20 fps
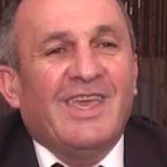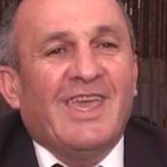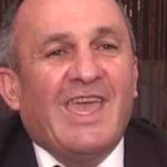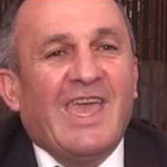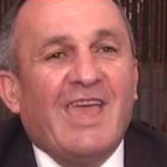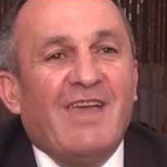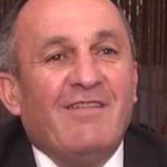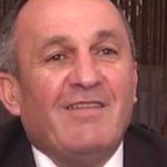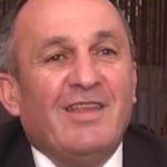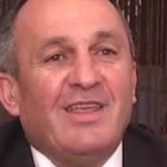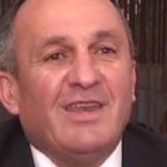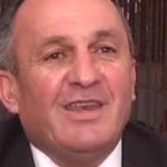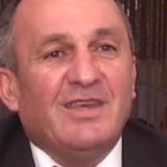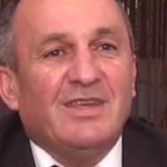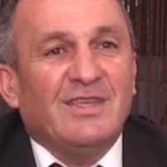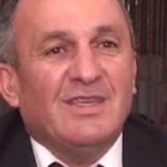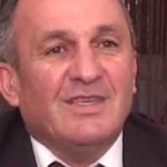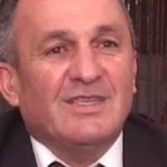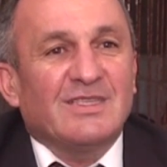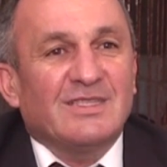
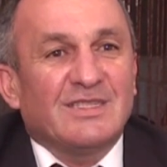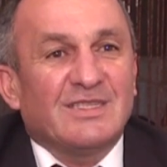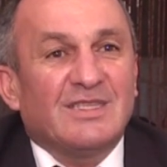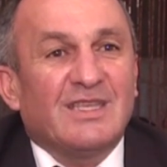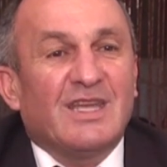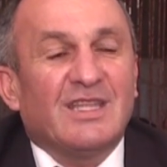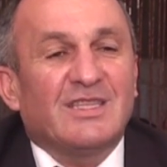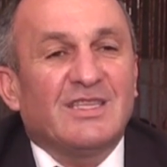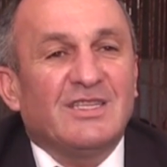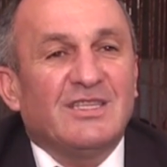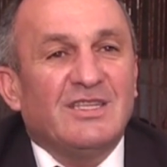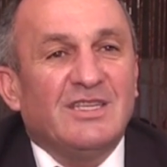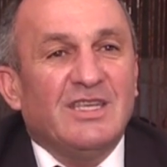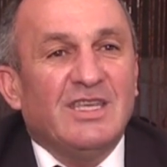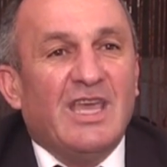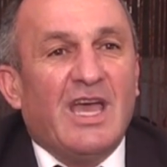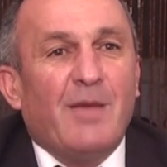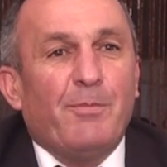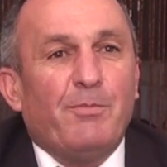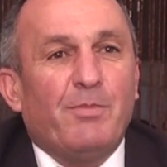Evlerini satışını
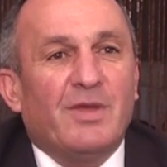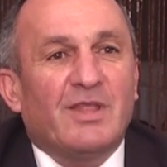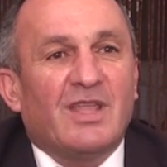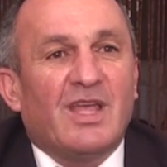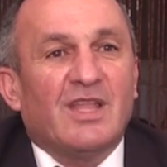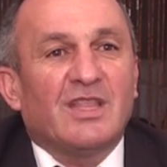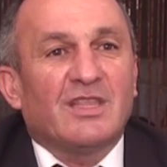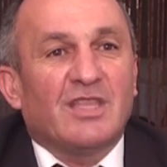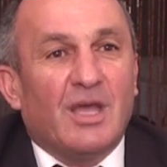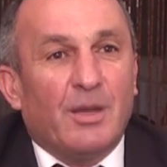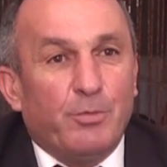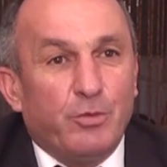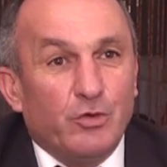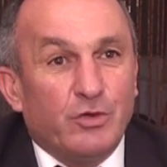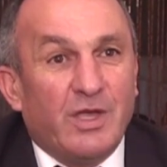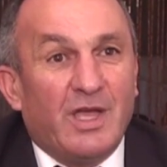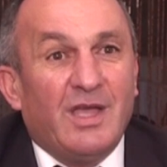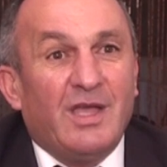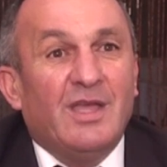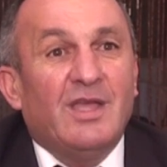yapmadan
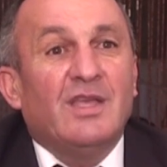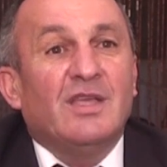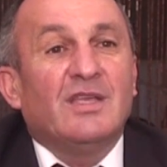tapuda